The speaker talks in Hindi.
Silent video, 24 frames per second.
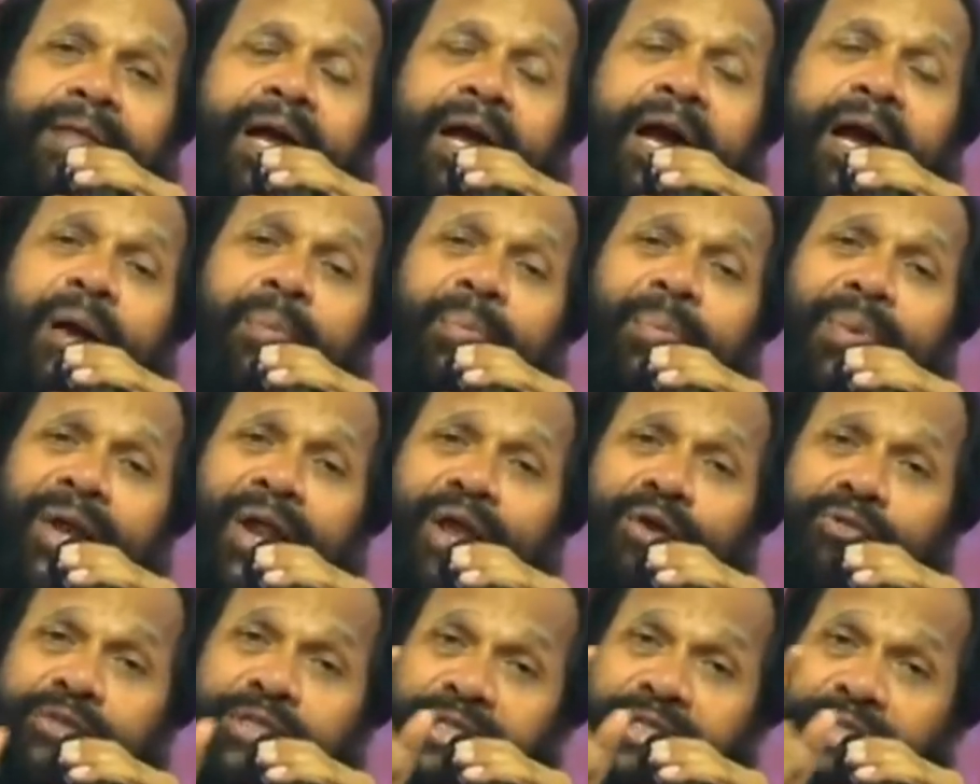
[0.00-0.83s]

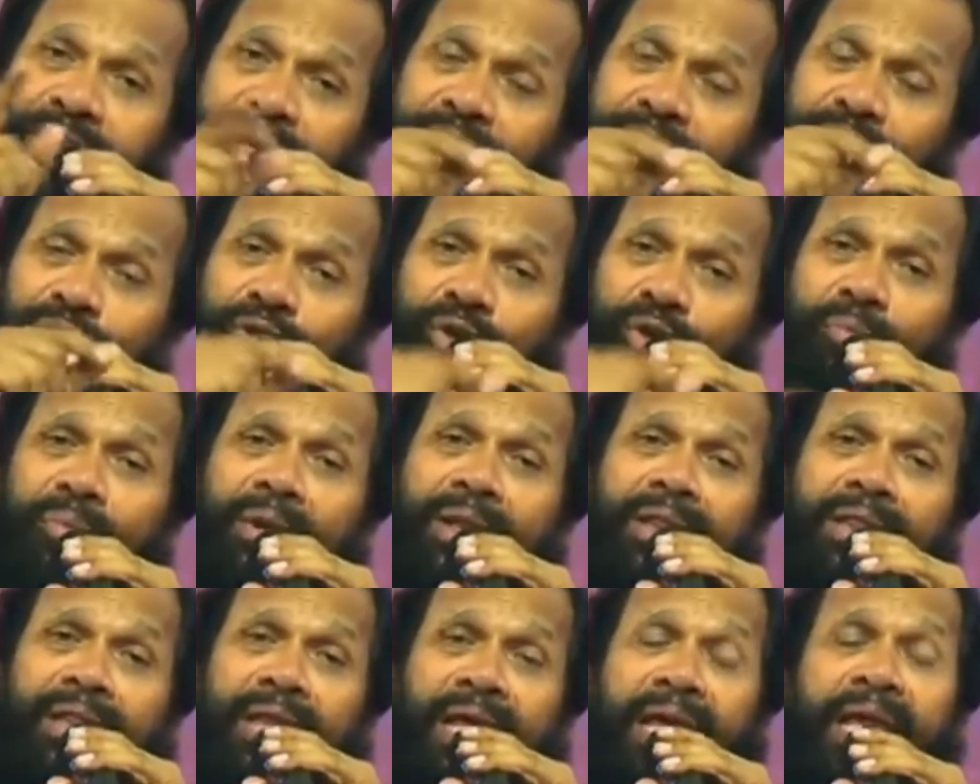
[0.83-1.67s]
आपने उस छेद को
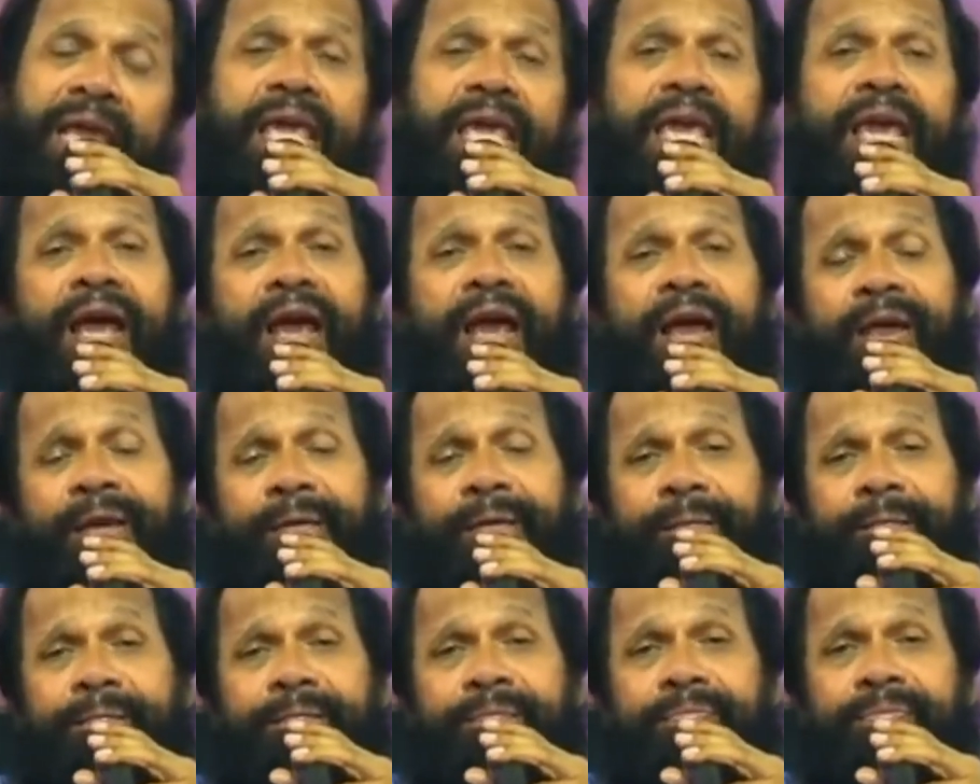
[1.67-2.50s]
बंद नहीं किया
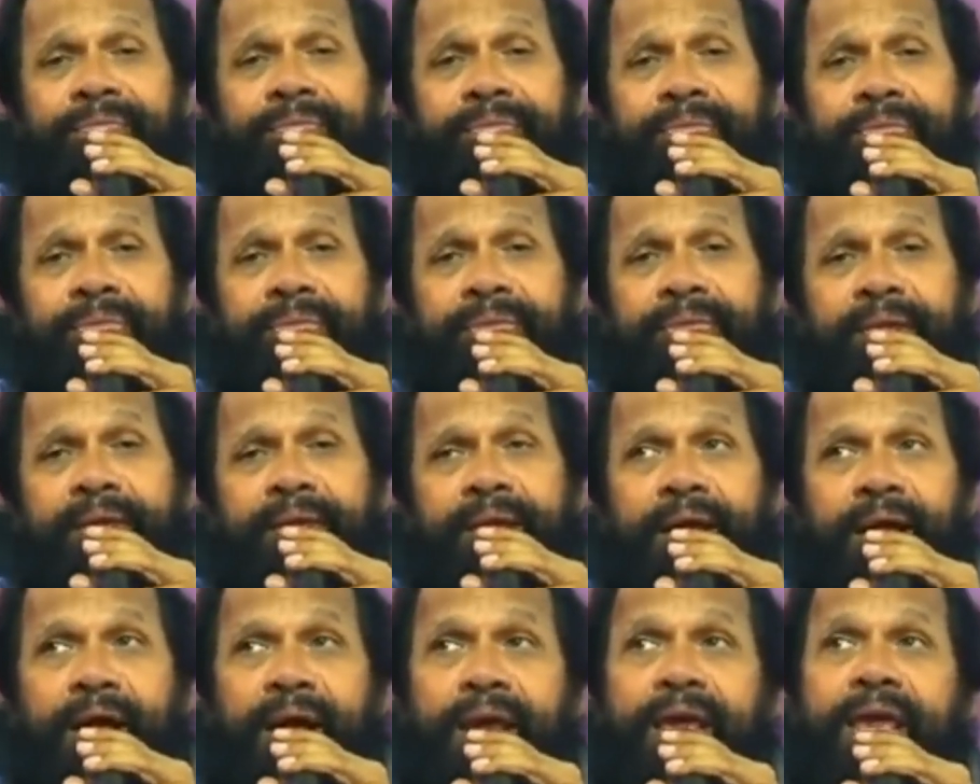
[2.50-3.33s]
है
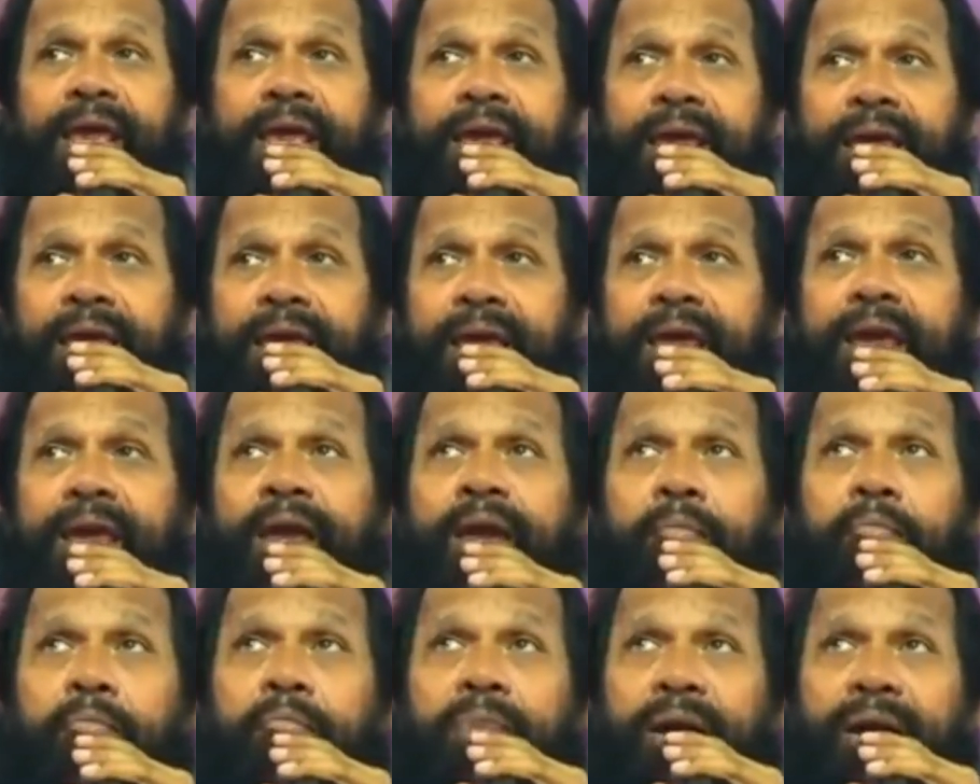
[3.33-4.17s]
कई
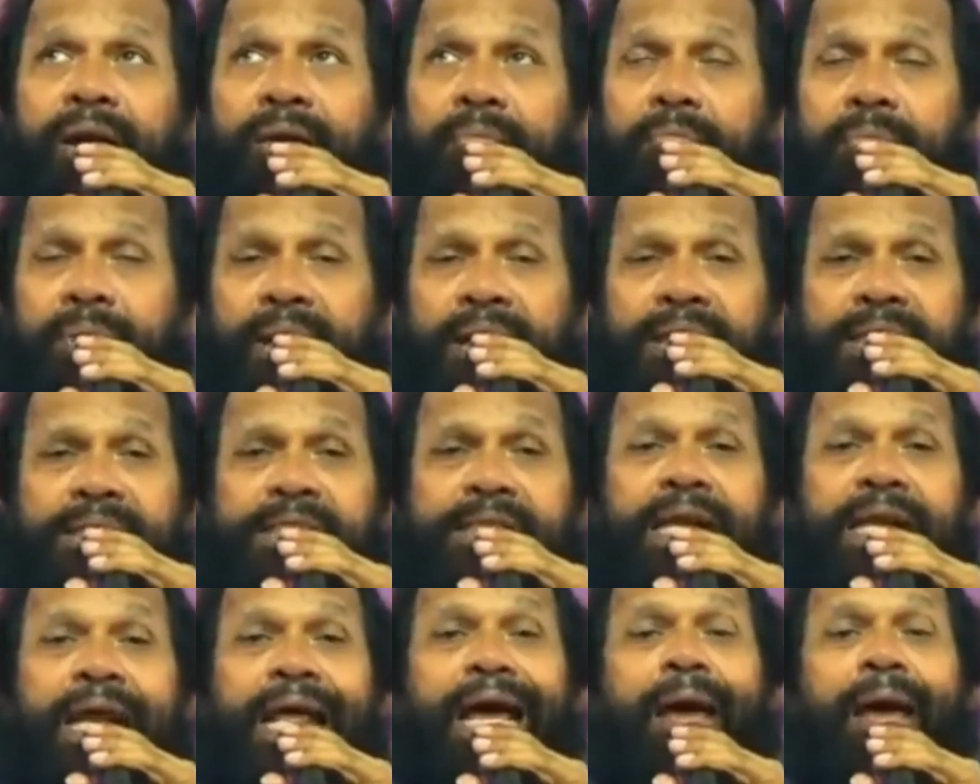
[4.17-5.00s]
बड़े बड़े
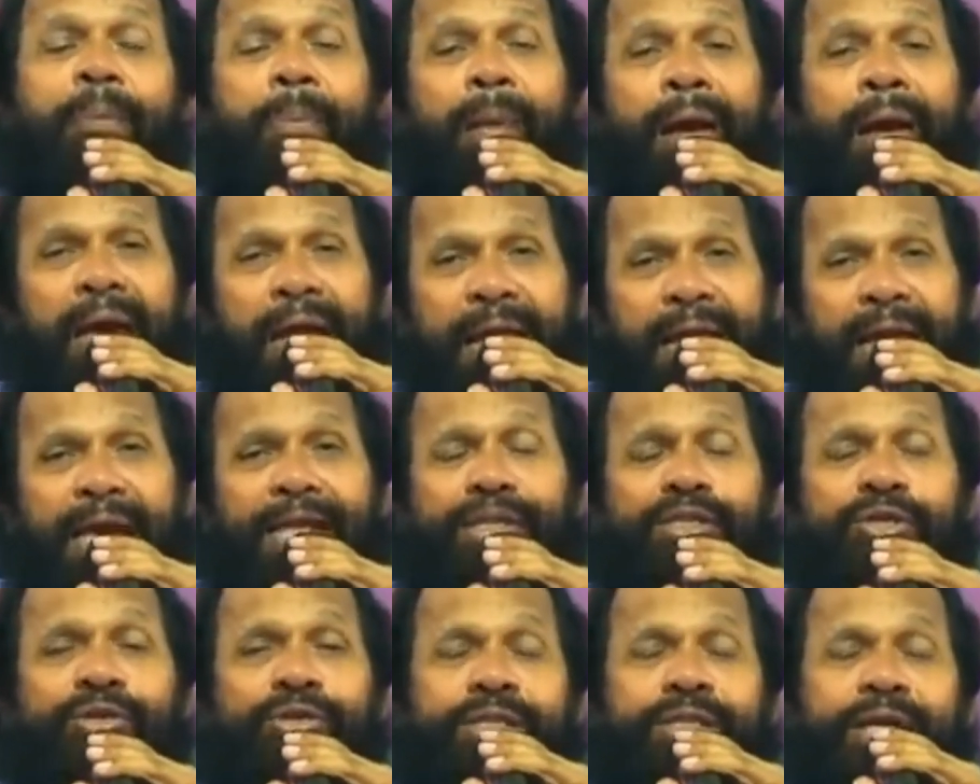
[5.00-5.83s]
स्लैब
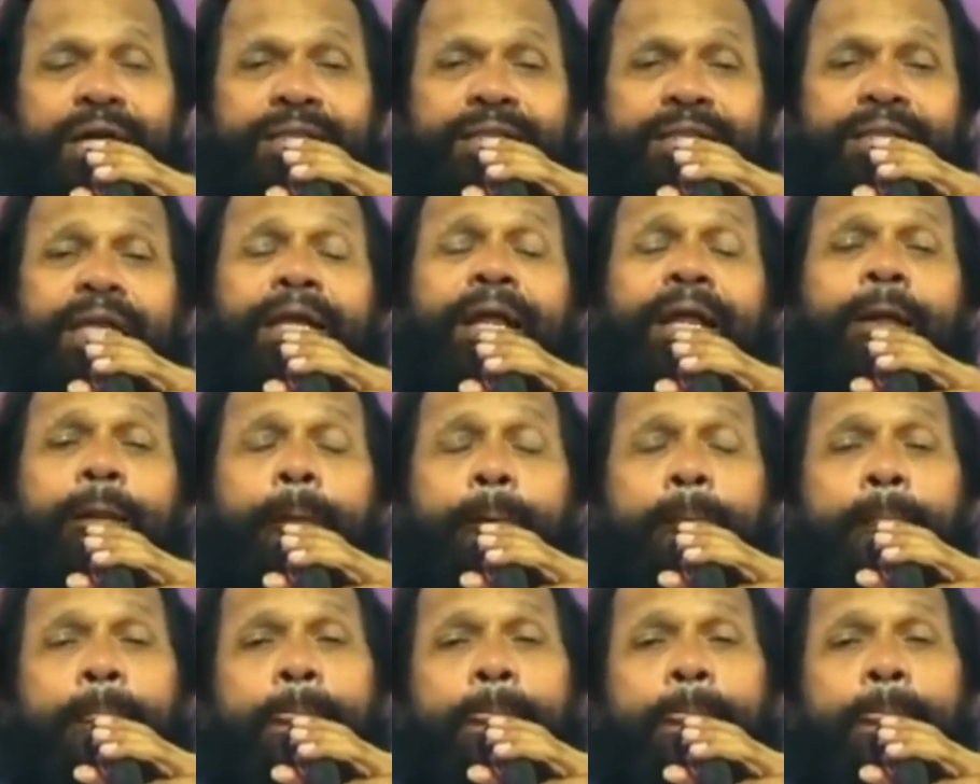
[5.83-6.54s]
लीकेज हो जाते हैं